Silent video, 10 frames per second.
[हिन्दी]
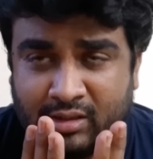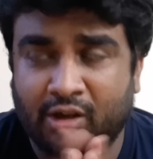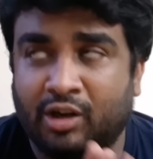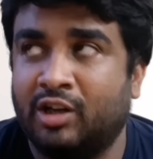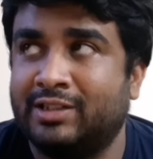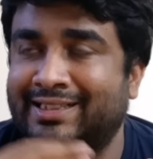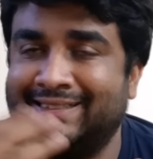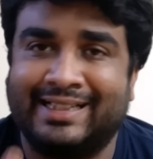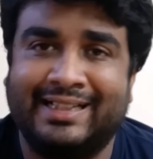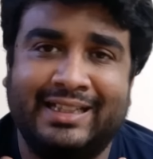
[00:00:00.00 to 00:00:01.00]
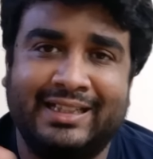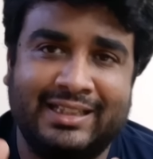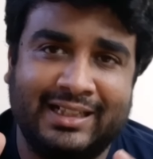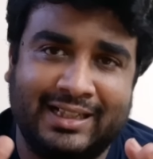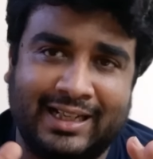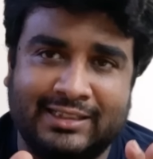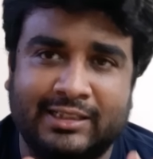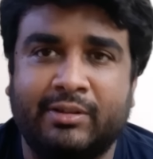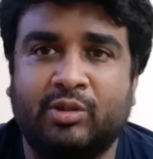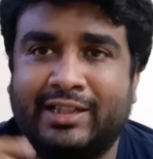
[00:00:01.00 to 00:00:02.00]
और तीसरा ये कि अगर
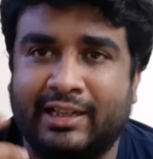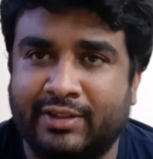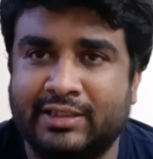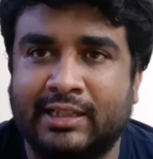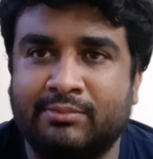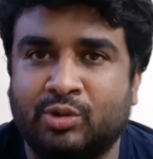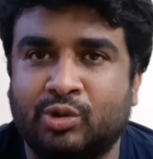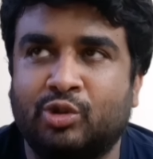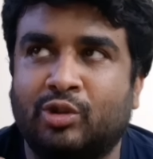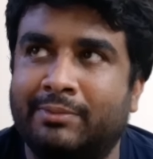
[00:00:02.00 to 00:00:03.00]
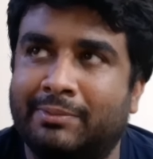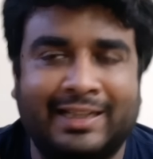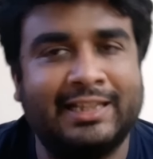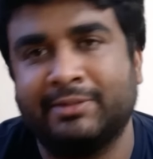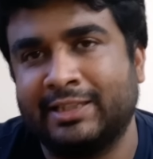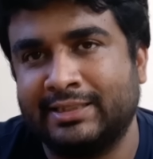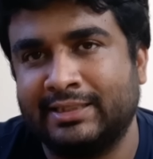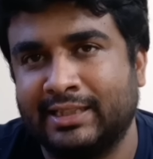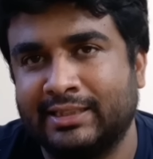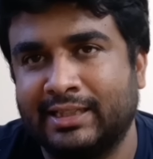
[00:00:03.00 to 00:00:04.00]
रास्ते में कोई ट्रैफिक जाम हो तो हमें पहले ही पता
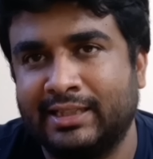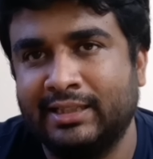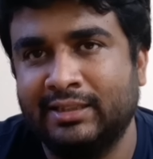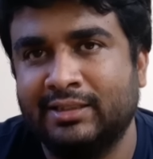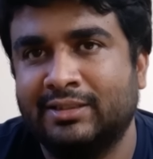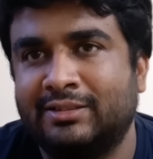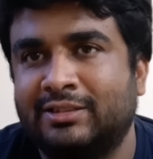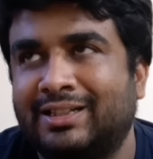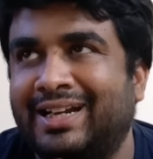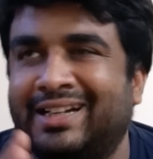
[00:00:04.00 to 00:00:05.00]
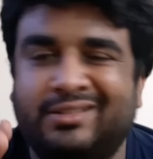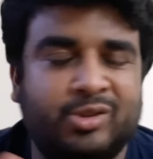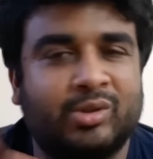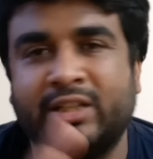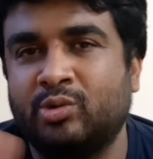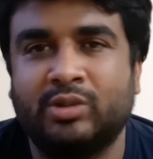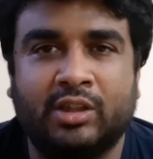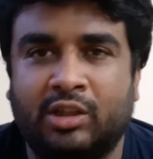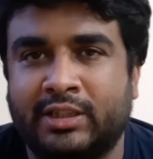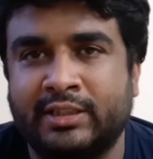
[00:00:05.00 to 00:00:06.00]
चल जाता है एंड यू कैन चूज़ ए
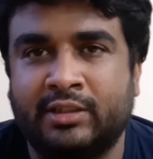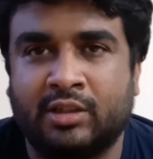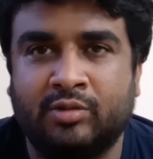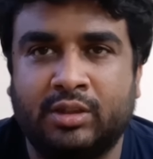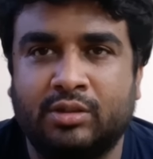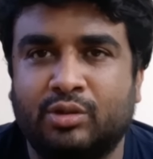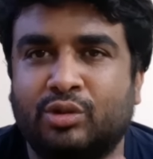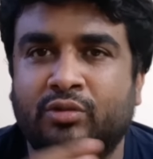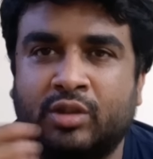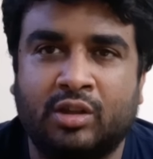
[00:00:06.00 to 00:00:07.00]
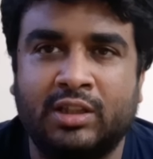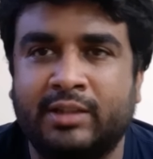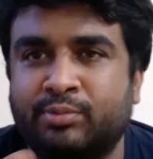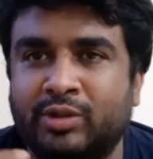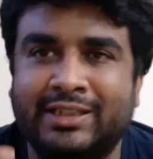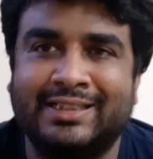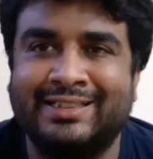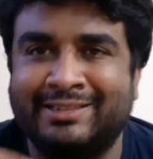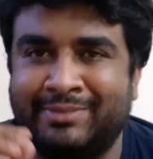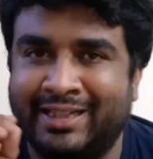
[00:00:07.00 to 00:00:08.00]
ऑल्टरनेट राउट ओवरऑल ये पूरी
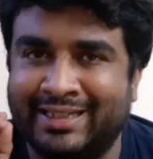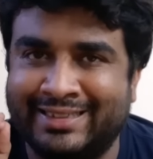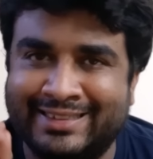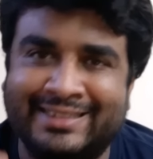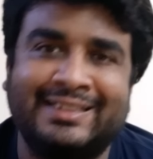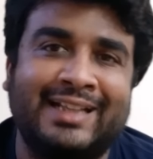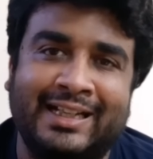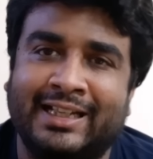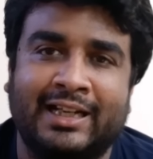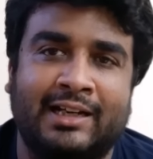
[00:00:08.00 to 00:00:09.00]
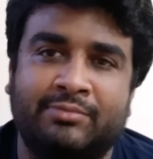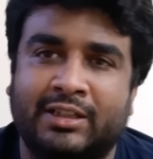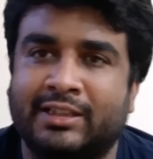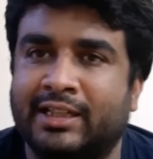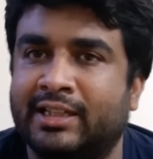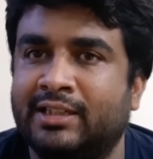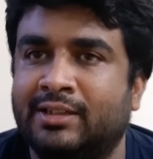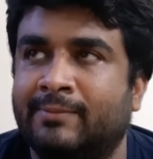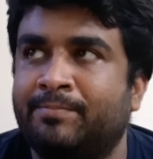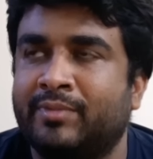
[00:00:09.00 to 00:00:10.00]
जर्नी में एक डिजिटल गाइड का काम करता है
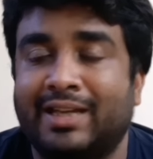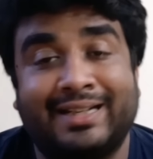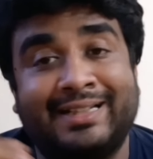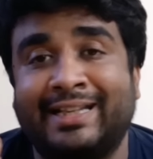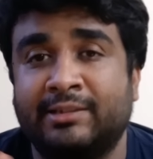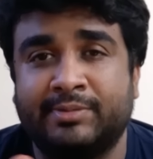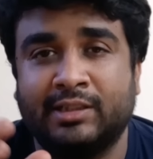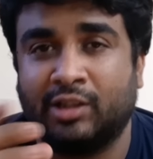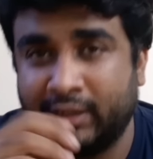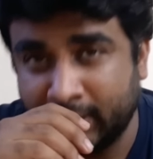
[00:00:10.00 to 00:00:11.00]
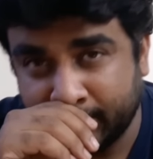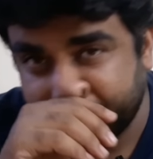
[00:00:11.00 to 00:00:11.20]
एंड इट हेल्प्स लॉट